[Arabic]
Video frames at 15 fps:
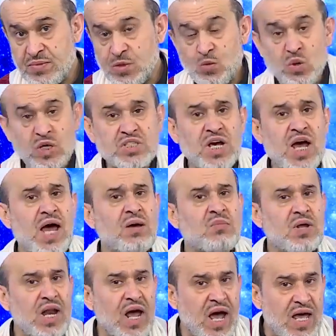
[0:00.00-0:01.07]
وجاء
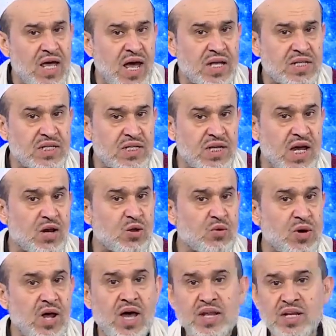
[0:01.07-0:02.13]
بالآيات
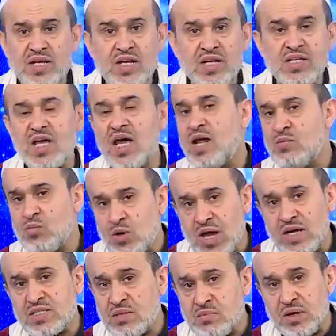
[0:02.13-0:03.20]
القرآنية
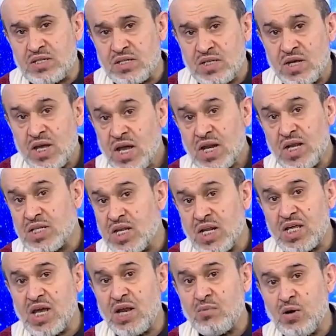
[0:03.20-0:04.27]
المناسبة
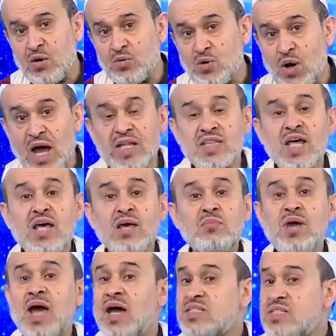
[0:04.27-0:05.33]
لتلك الموضوعات
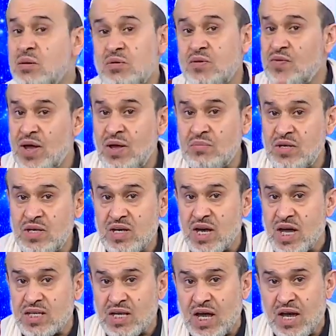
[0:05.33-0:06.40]
بحسب فهمه
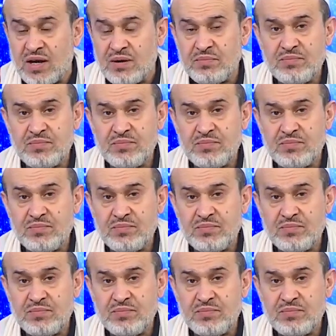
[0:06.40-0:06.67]
قطعا